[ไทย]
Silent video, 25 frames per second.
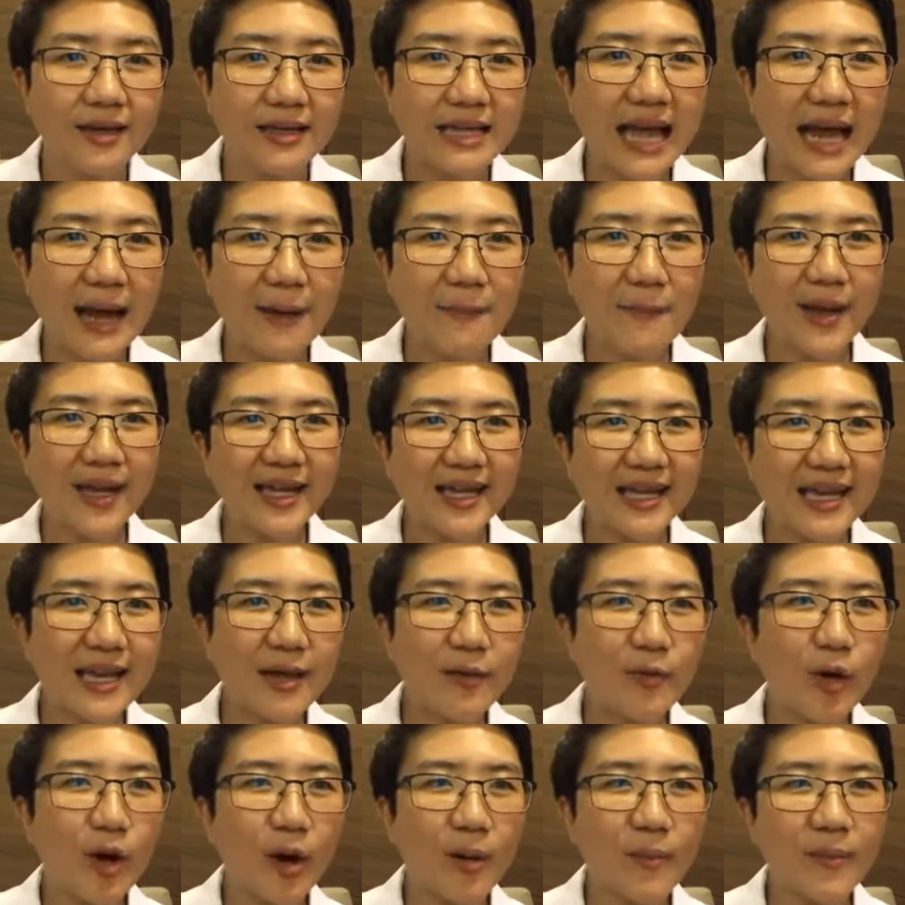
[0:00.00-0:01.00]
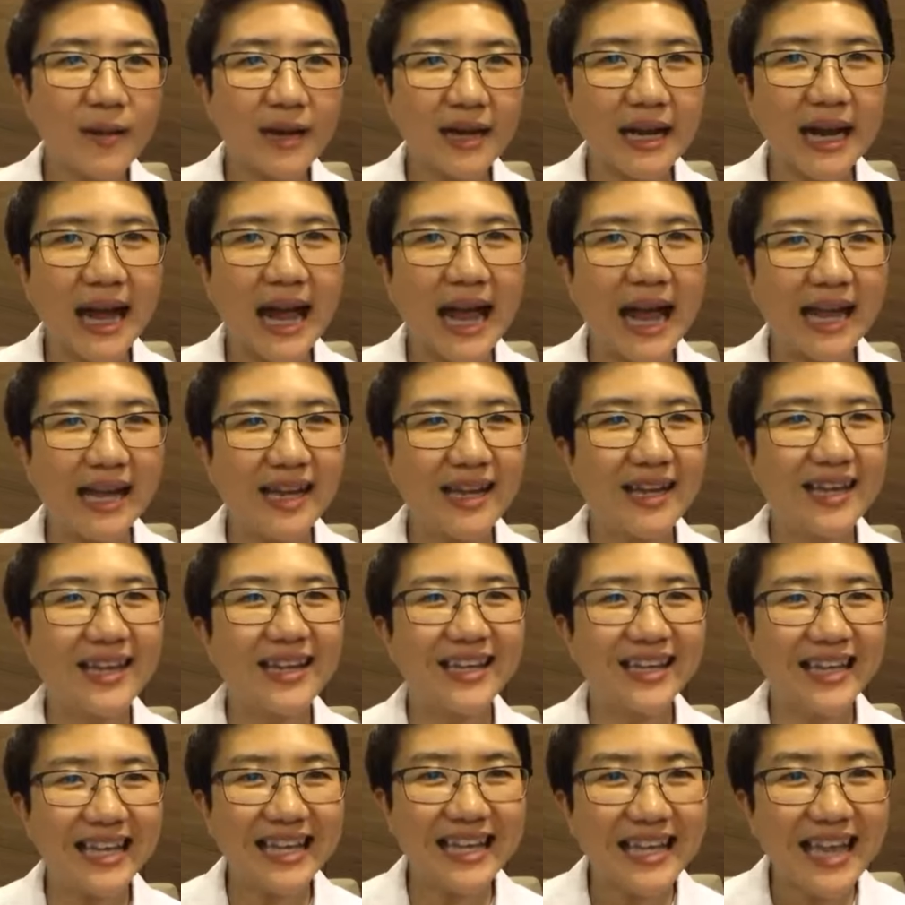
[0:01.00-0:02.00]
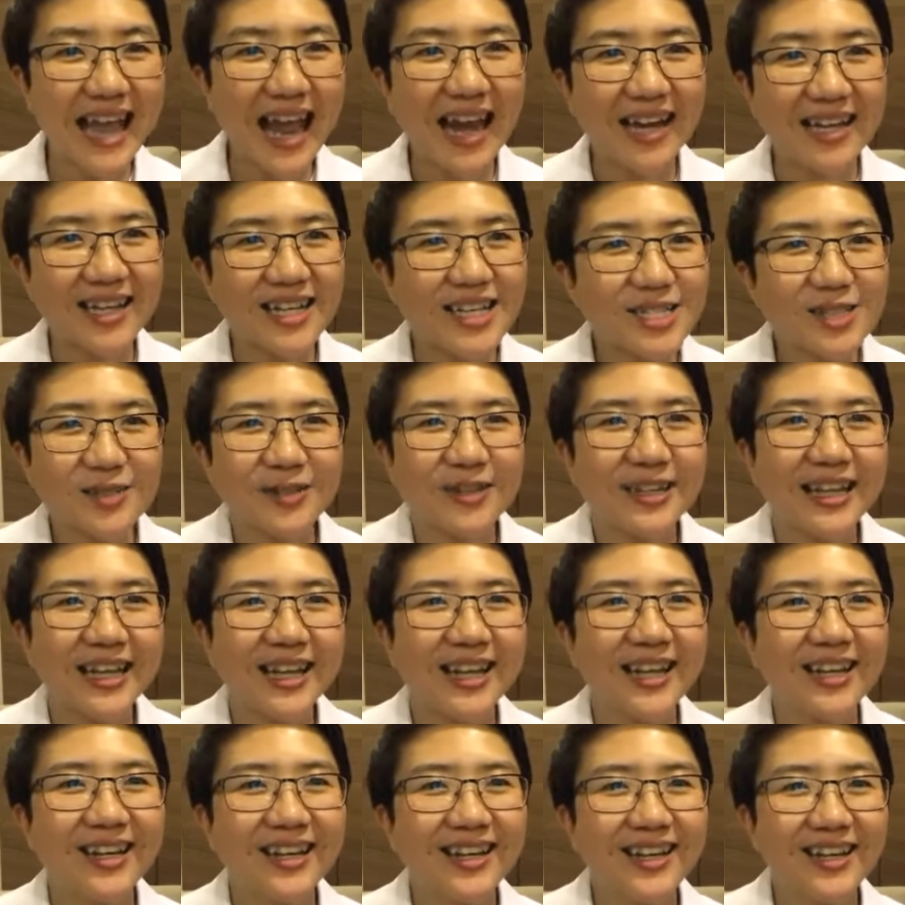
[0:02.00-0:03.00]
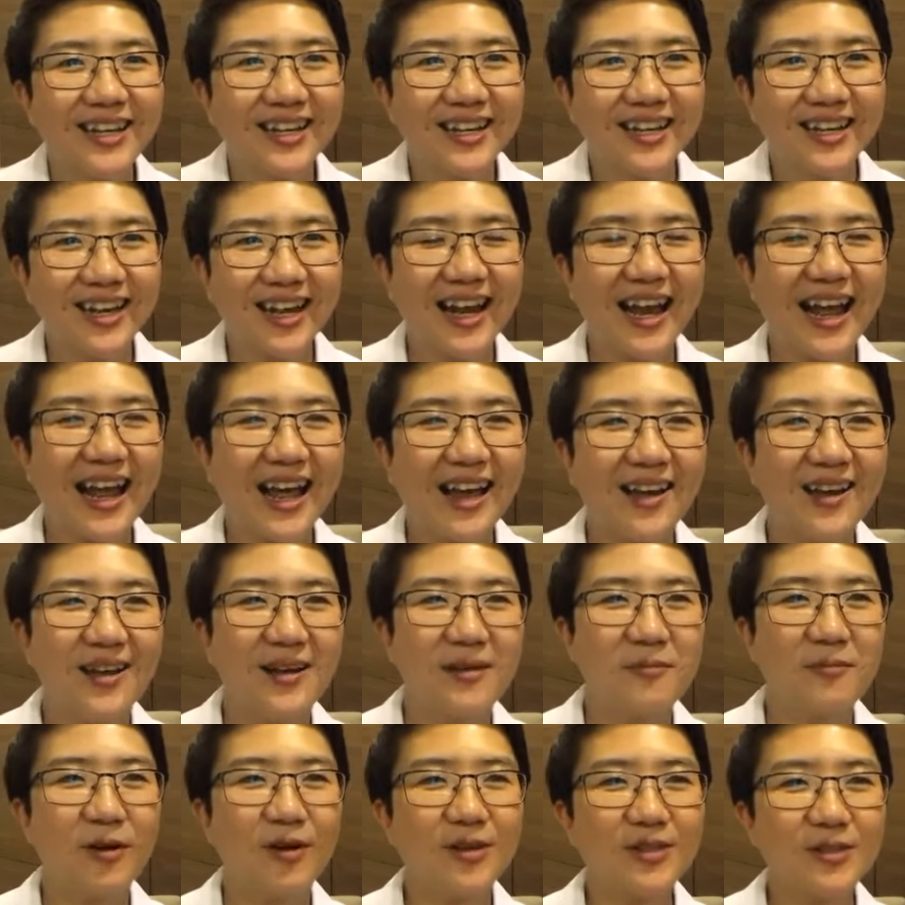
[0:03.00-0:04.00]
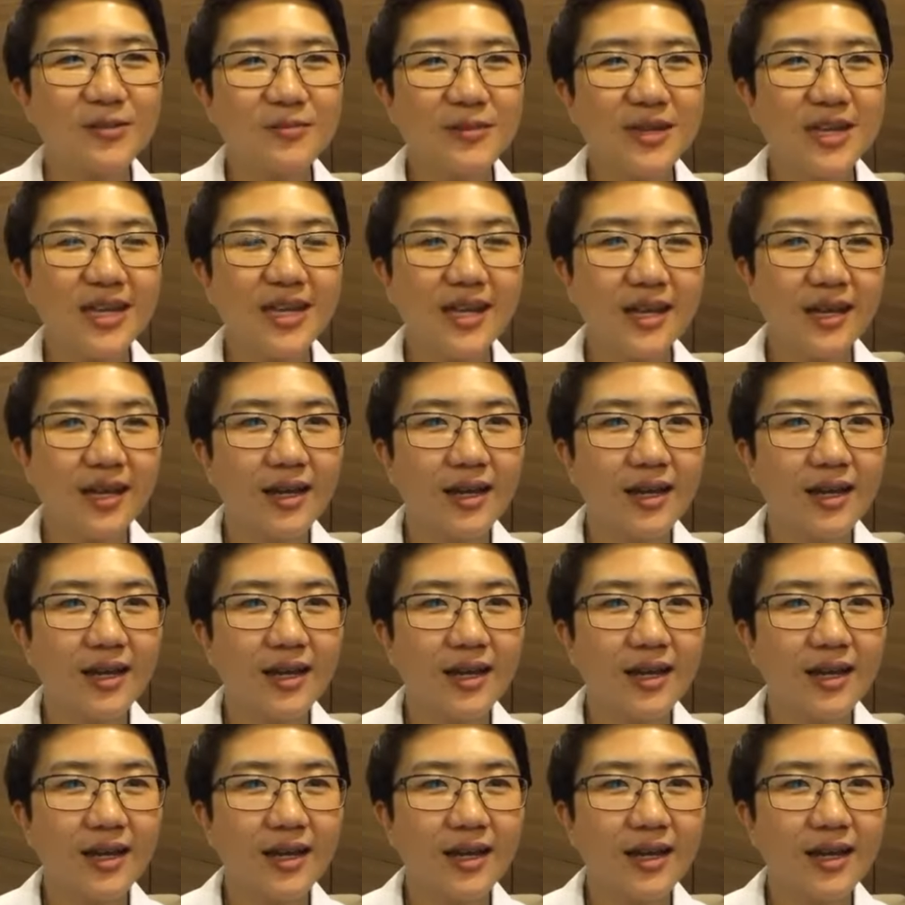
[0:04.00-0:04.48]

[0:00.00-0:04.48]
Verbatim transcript: ยาเม็ดที่เรียกว่าออกกำลังกาย กินยากที่สุดเลยนะคะ เพราะจะมี